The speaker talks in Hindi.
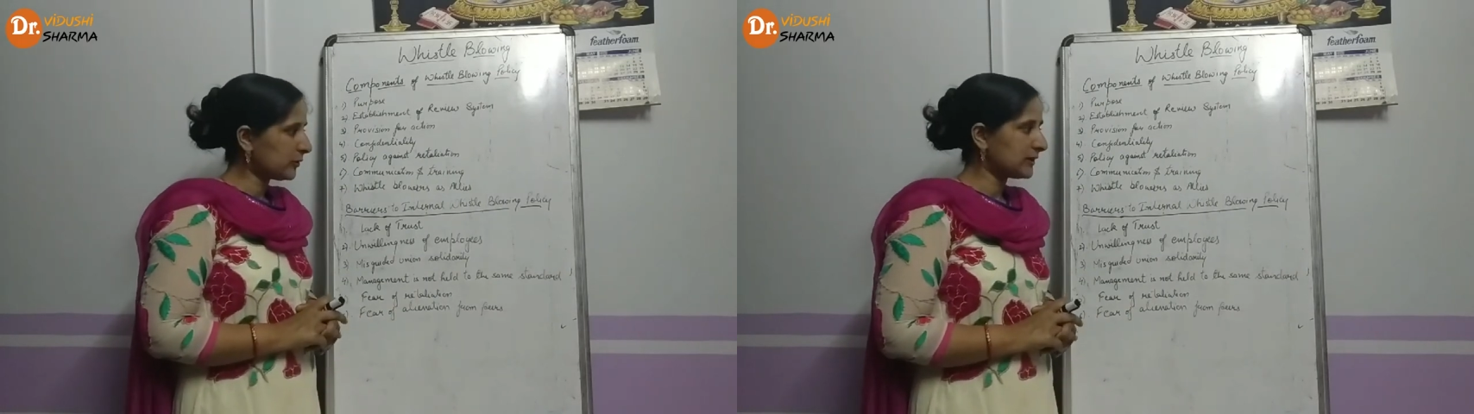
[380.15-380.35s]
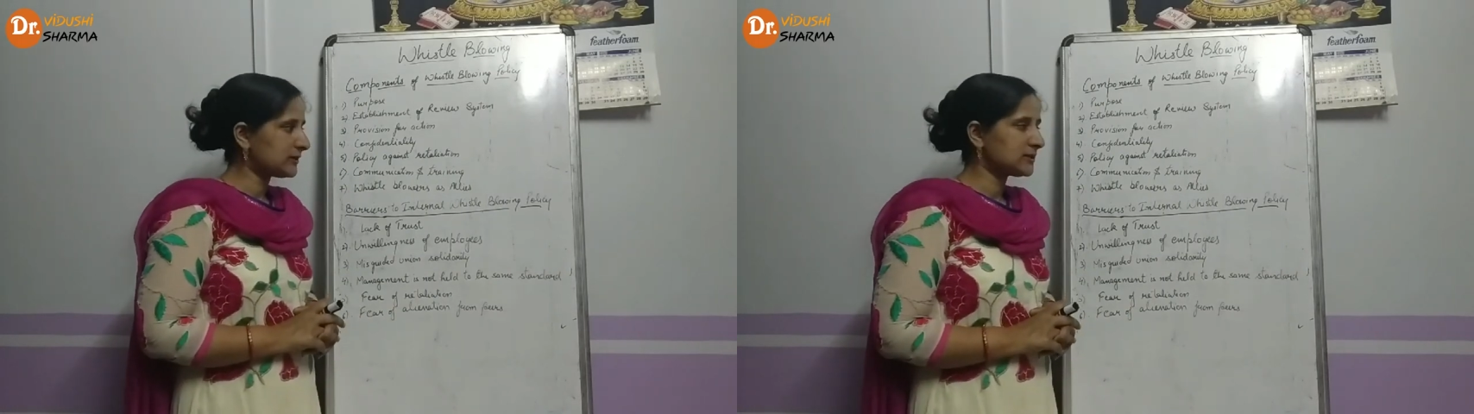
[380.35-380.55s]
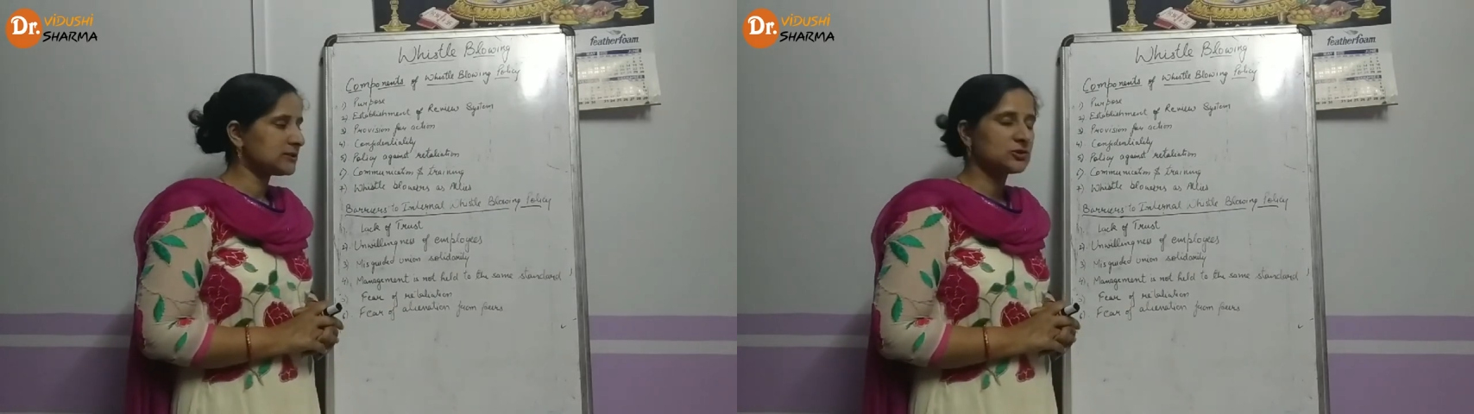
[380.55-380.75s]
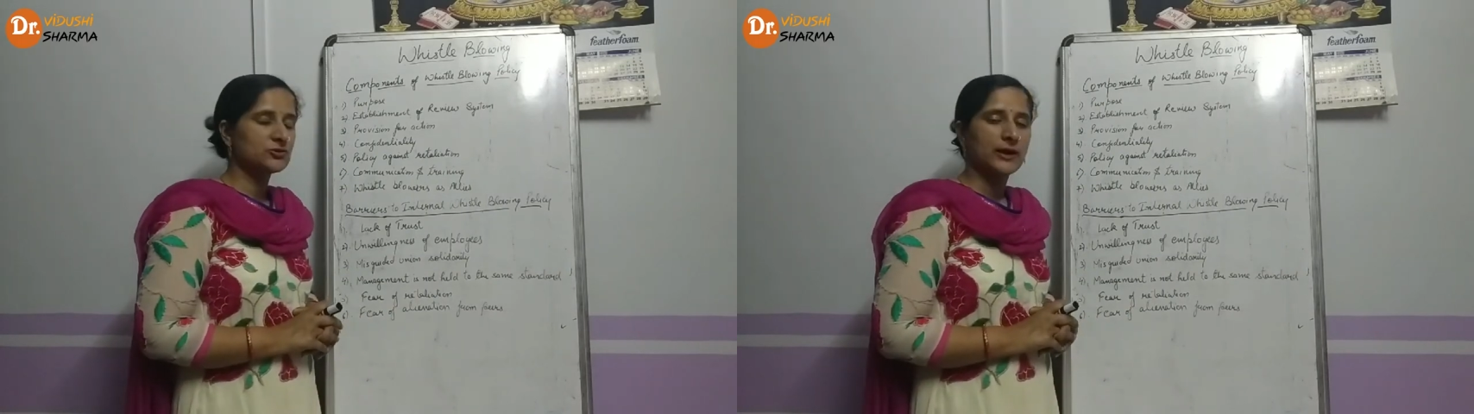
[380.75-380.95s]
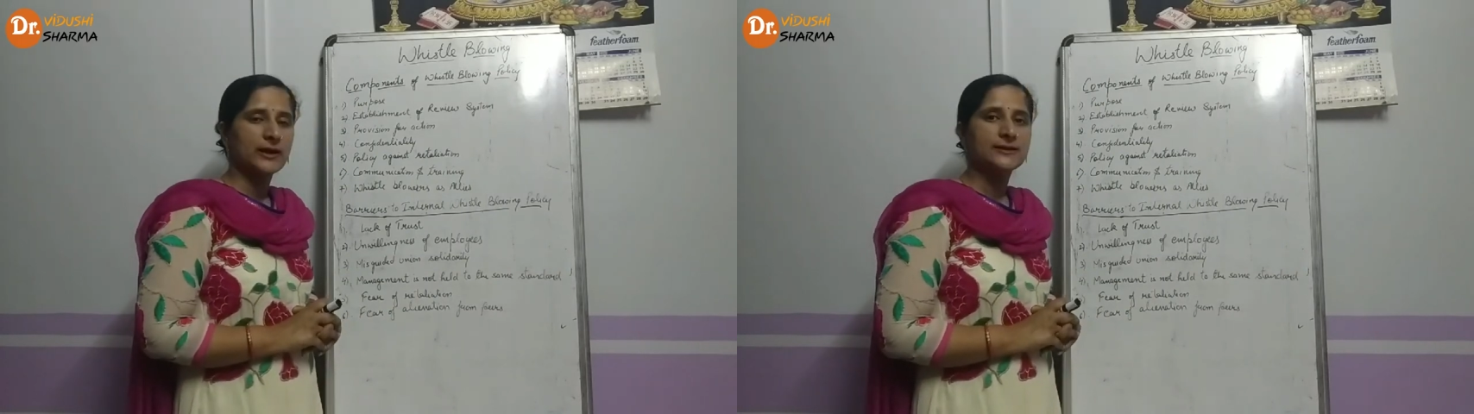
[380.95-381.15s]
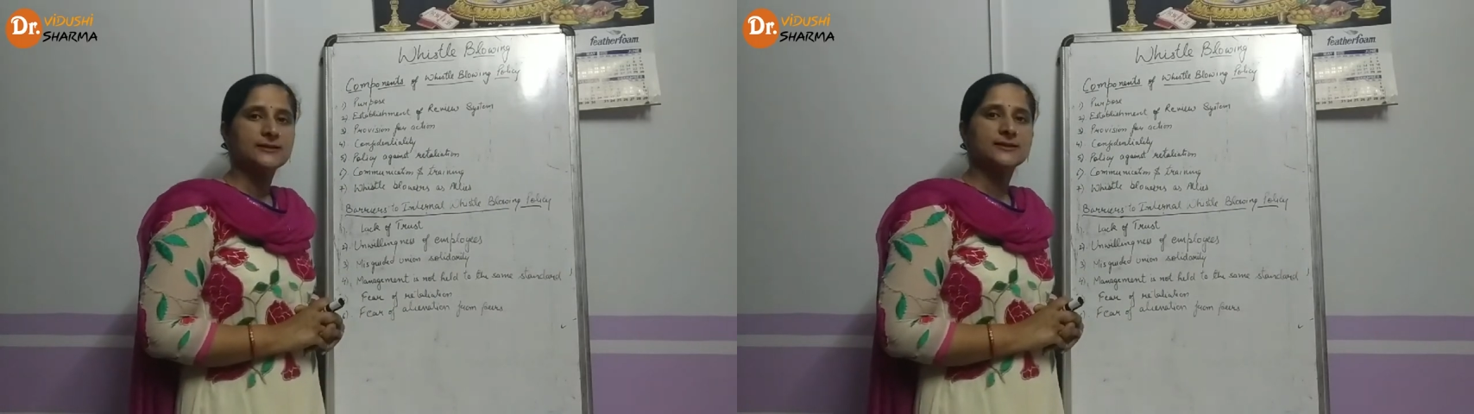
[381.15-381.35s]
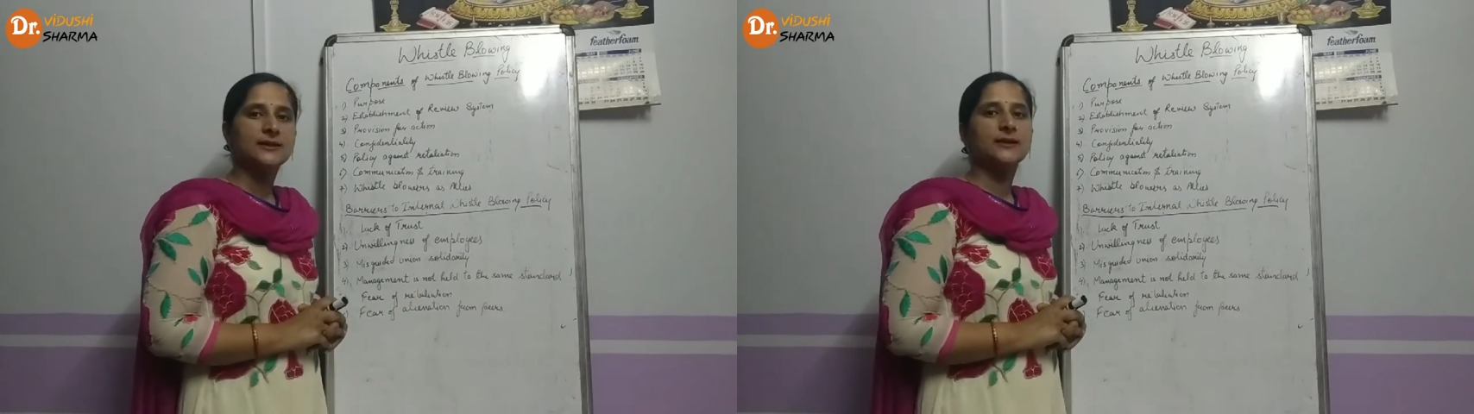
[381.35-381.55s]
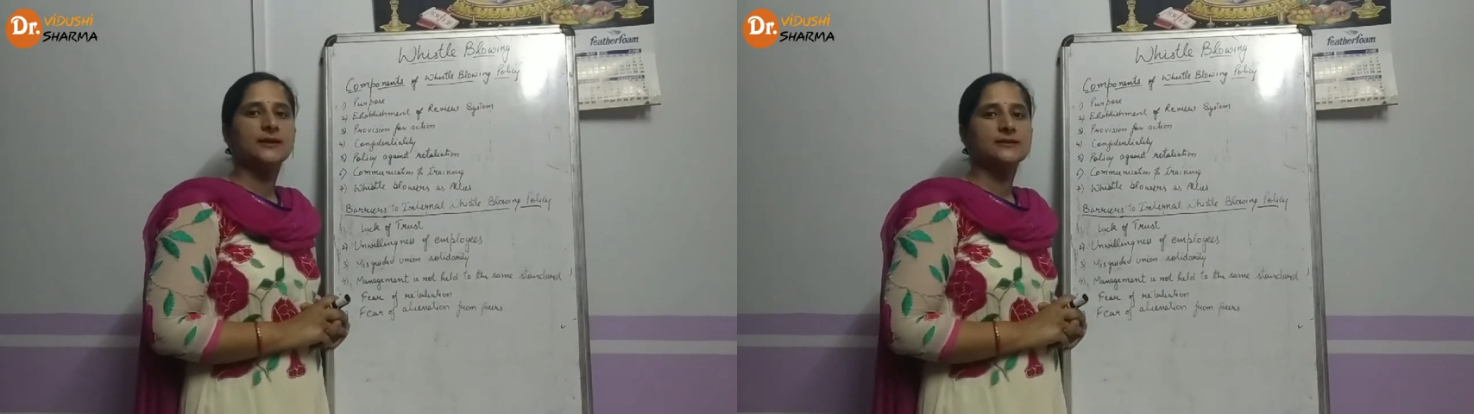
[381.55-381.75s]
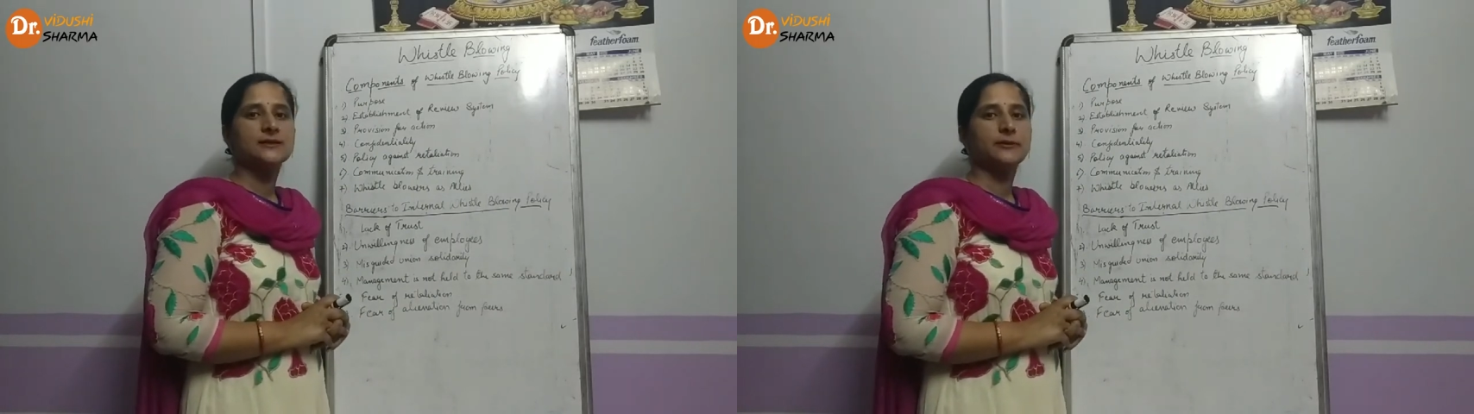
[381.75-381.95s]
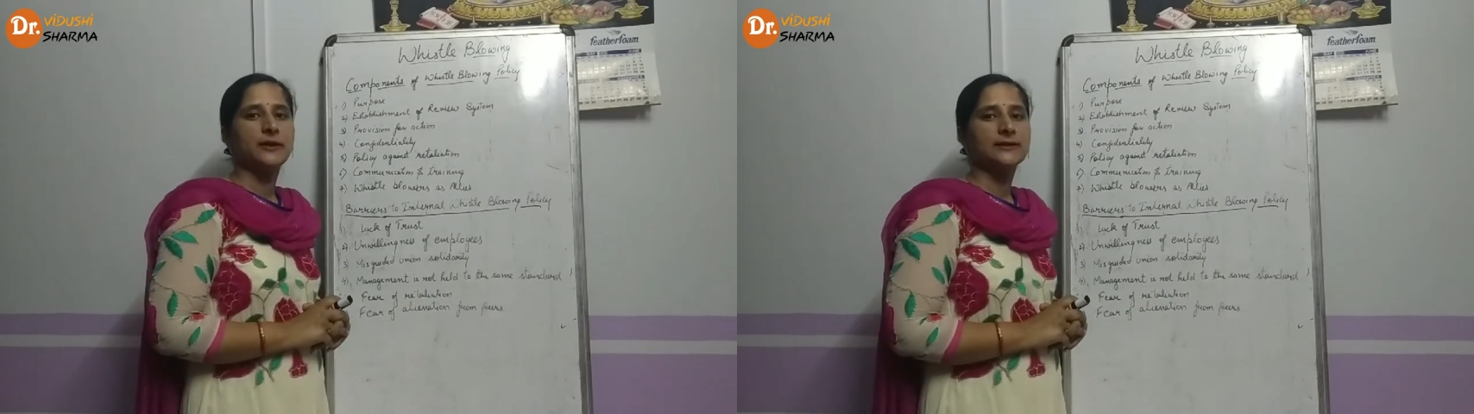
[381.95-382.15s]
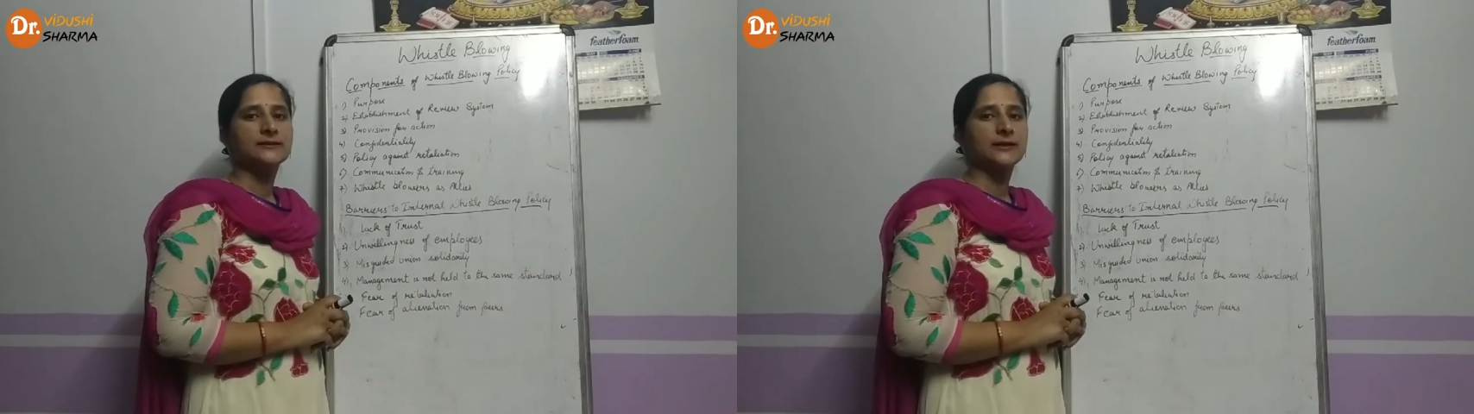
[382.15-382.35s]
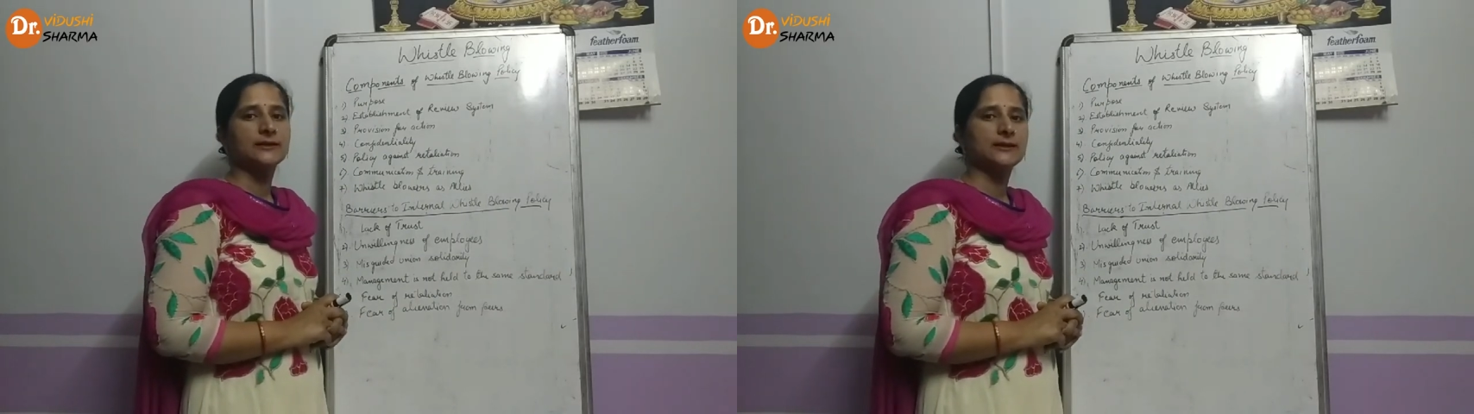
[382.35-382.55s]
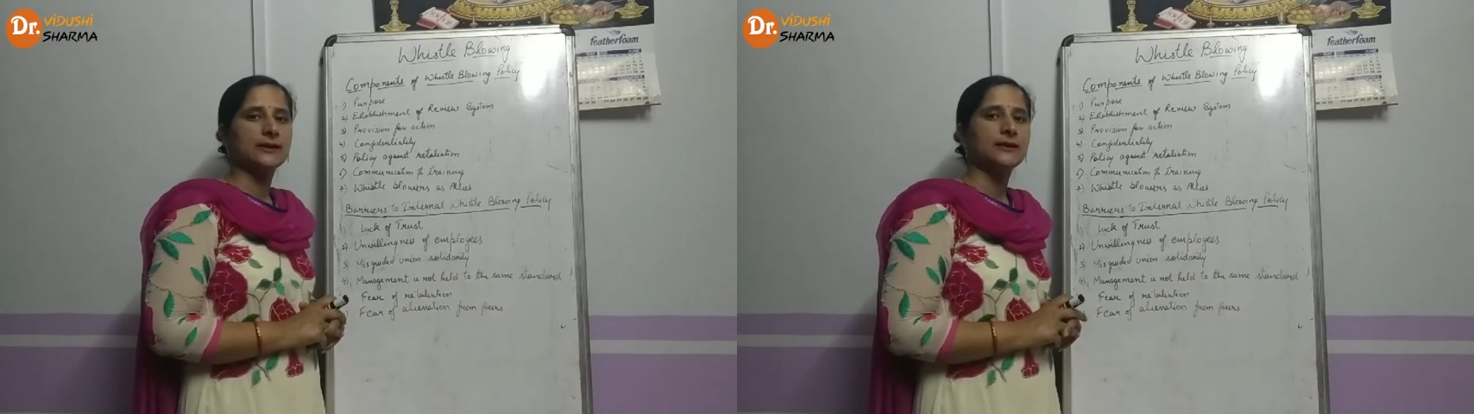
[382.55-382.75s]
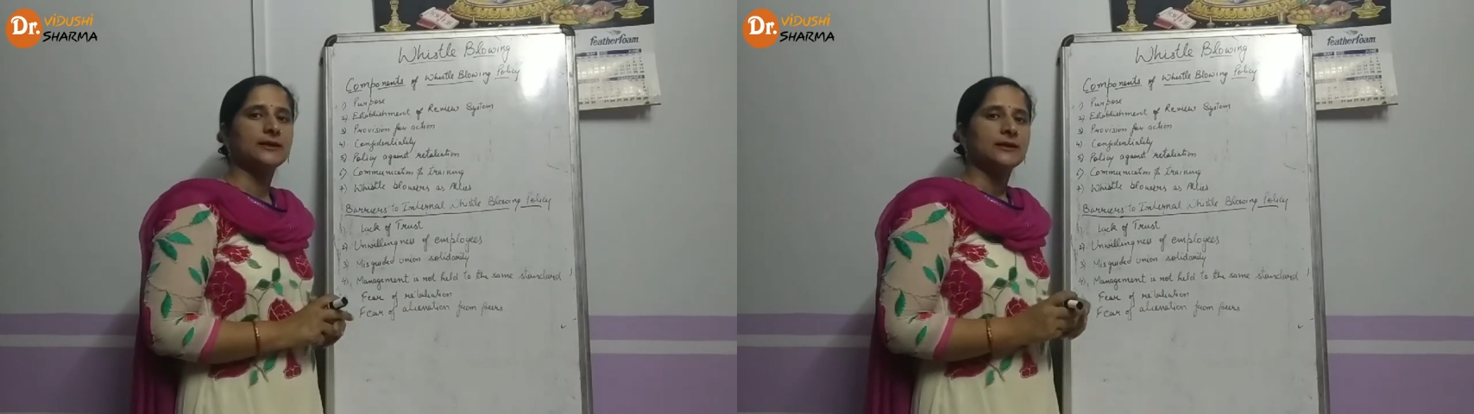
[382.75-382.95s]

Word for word: पॉलिसीज जो है इस तरीके से बनाई जाती हैं